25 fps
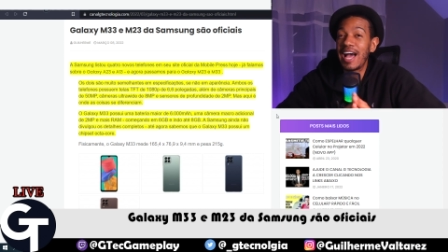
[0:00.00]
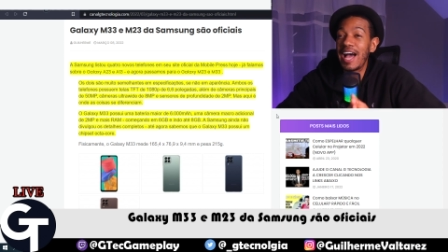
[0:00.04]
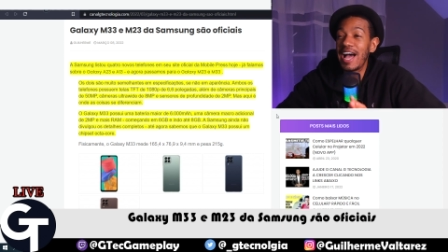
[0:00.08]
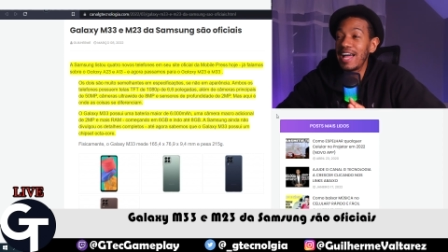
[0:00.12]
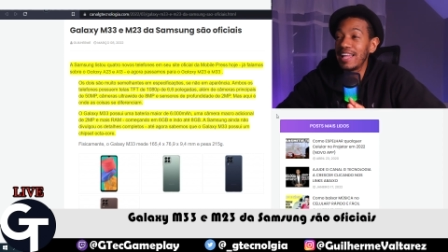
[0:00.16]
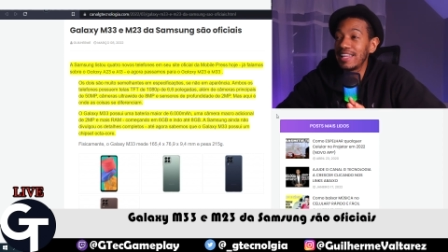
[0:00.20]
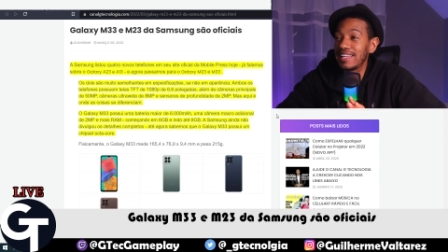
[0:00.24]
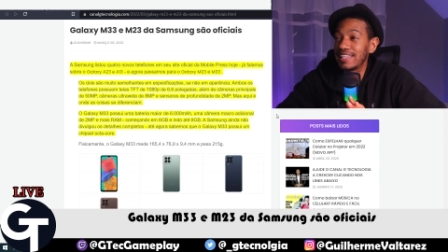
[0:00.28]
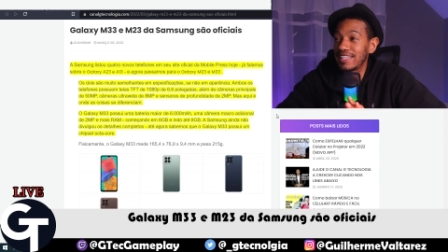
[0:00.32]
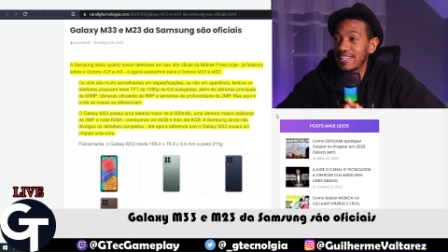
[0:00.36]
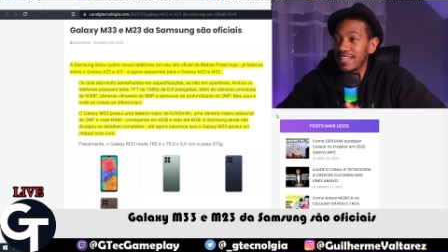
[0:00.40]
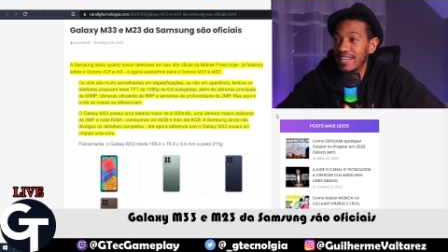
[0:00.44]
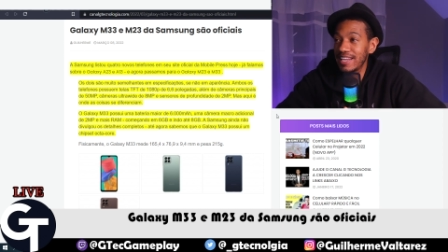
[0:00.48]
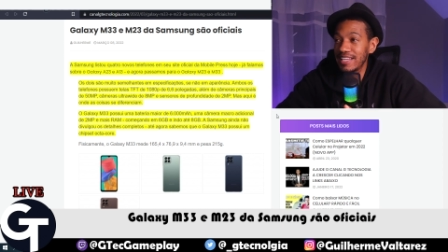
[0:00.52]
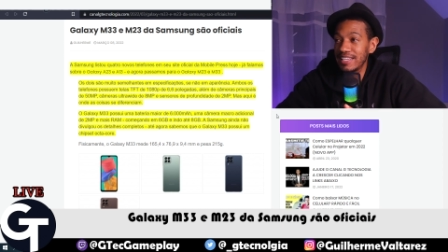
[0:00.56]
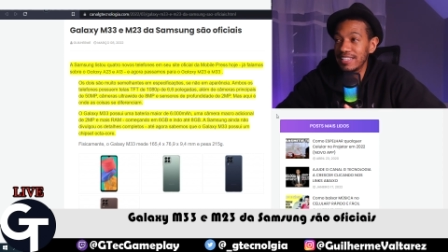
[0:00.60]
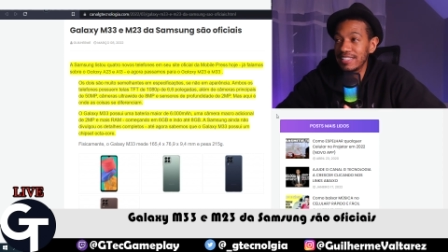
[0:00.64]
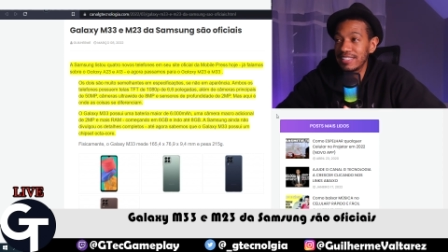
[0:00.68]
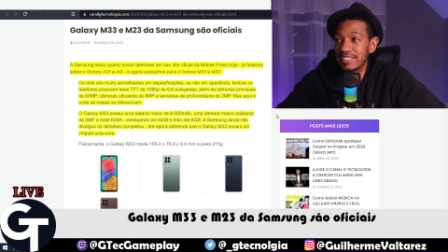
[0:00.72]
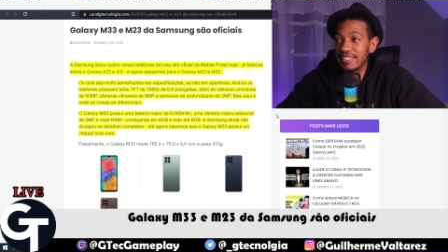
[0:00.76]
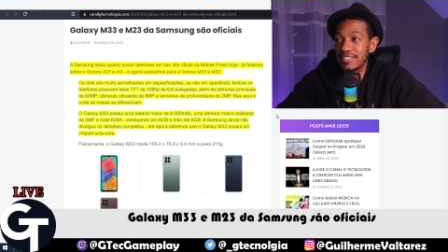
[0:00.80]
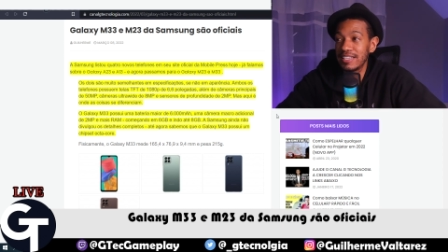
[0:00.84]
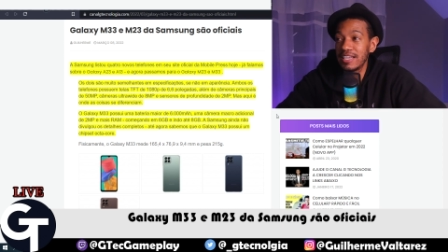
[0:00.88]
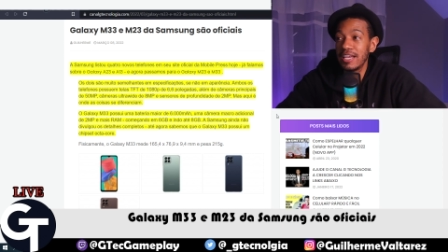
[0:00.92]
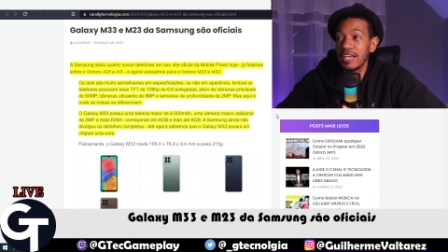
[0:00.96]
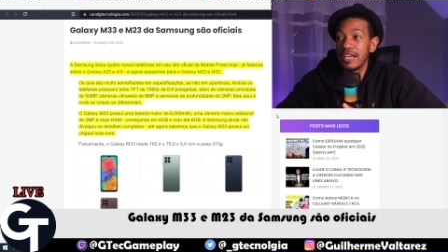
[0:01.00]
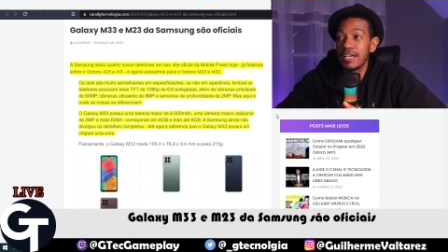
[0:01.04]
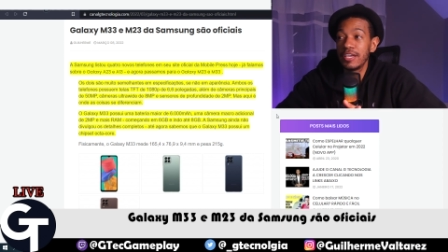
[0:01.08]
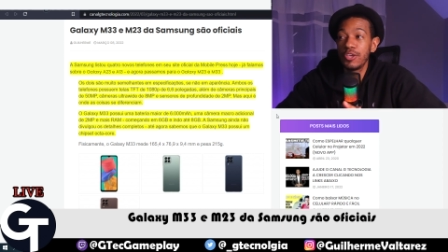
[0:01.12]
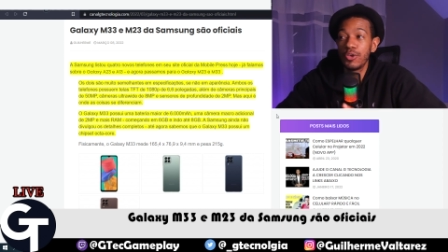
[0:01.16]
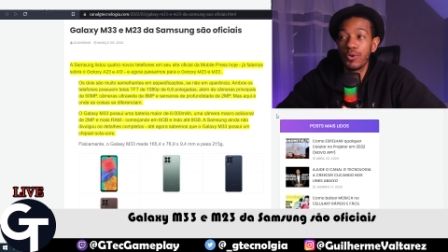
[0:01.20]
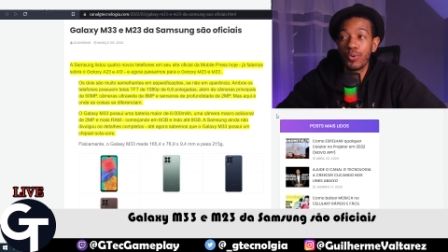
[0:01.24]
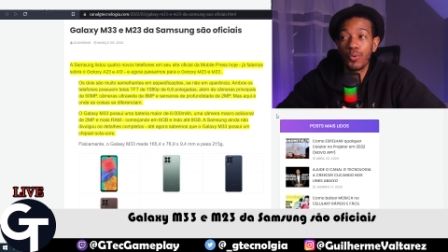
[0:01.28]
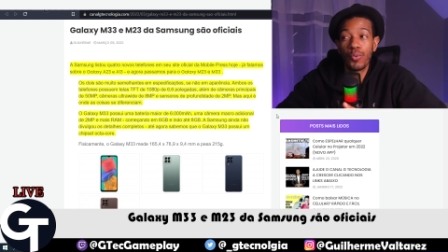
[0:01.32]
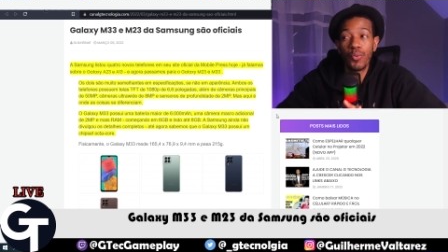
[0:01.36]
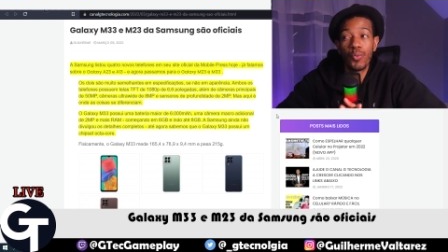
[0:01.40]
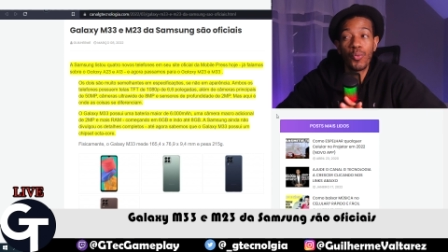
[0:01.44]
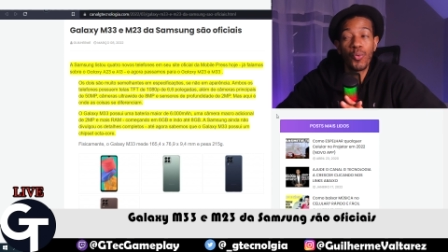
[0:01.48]
A13
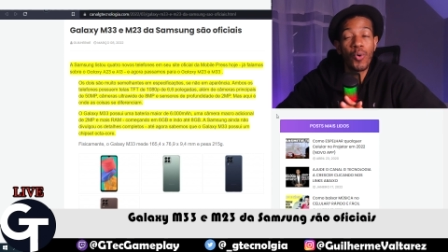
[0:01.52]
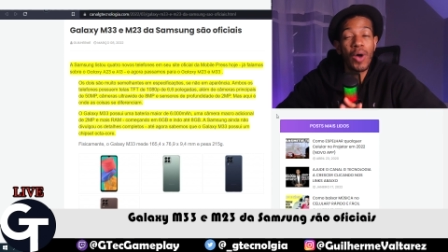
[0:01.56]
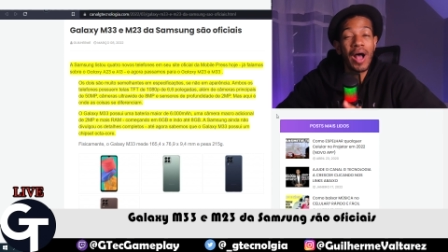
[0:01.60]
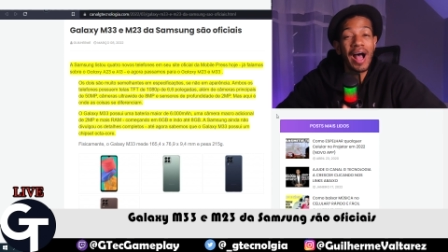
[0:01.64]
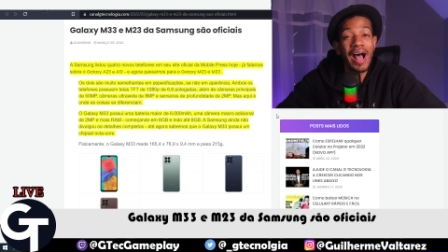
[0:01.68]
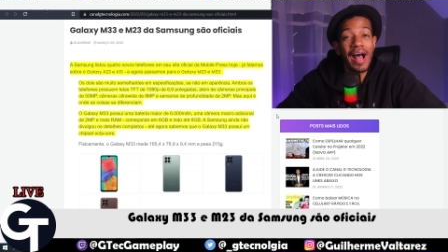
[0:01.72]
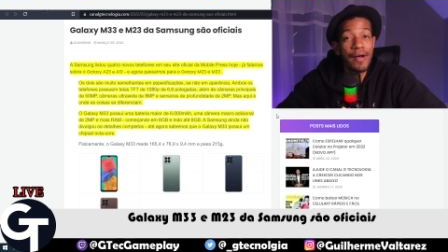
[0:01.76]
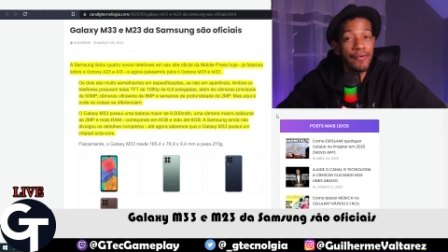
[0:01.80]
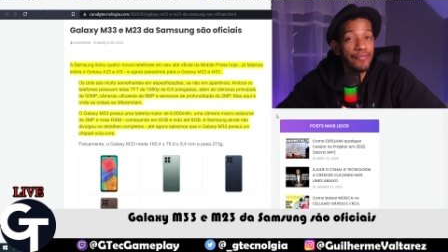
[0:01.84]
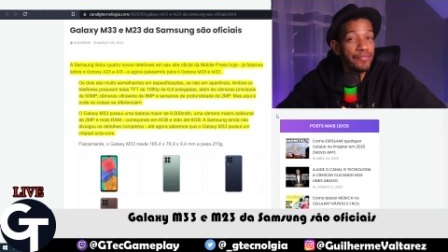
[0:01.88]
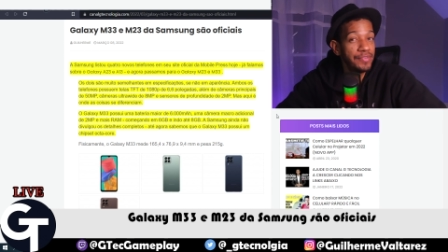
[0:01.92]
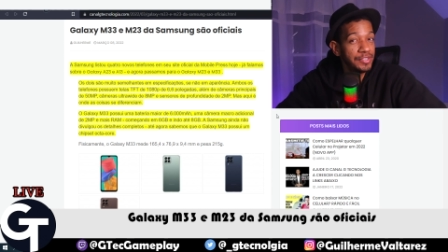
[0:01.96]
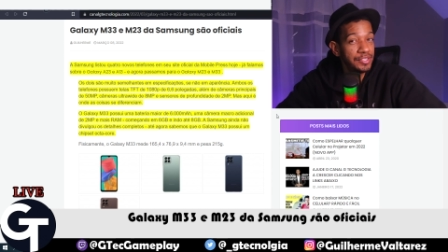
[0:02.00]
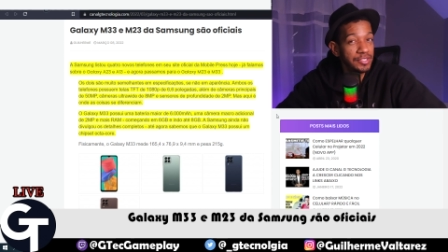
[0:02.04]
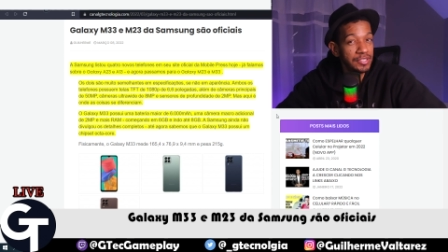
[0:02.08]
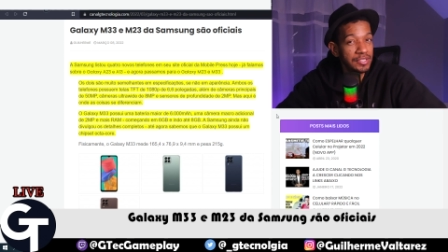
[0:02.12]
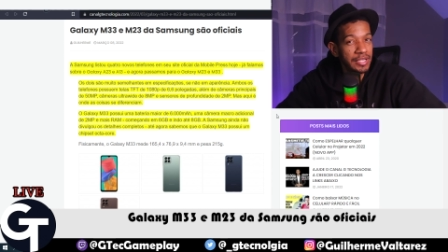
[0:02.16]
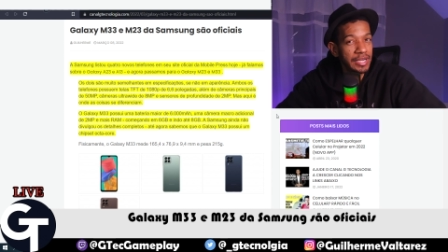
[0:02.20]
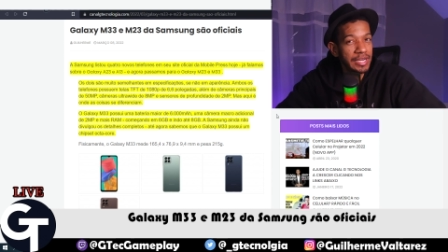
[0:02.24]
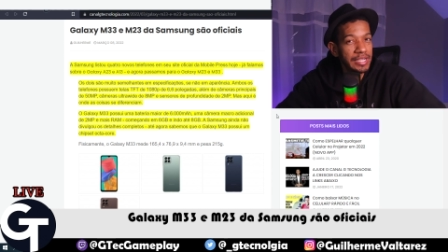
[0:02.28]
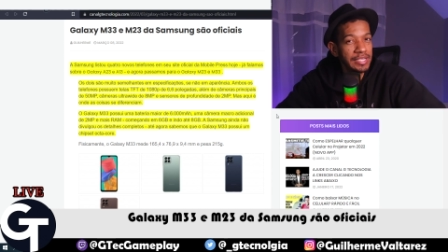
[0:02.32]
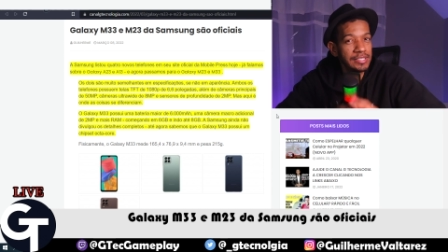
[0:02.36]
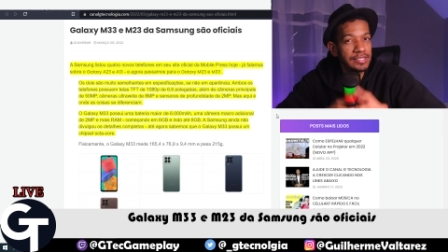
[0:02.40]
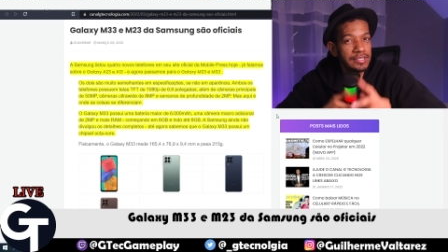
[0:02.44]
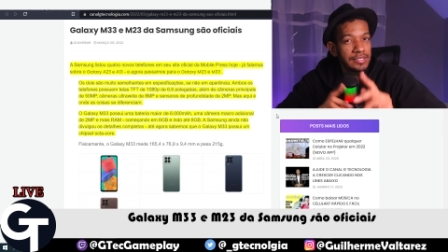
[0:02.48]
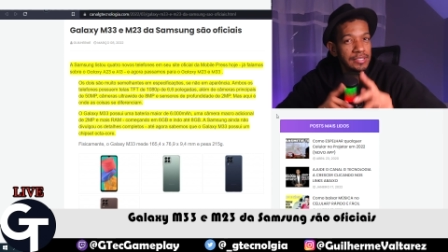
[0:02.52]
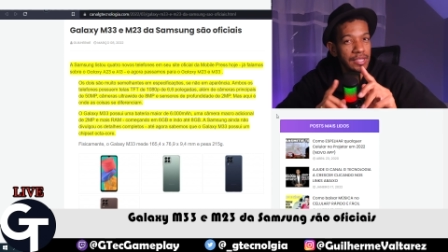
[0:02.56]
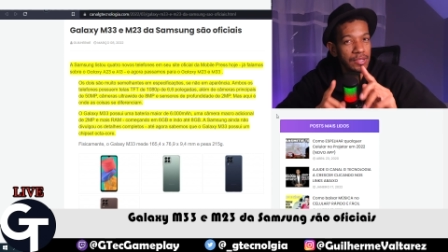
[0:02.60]
e o A23,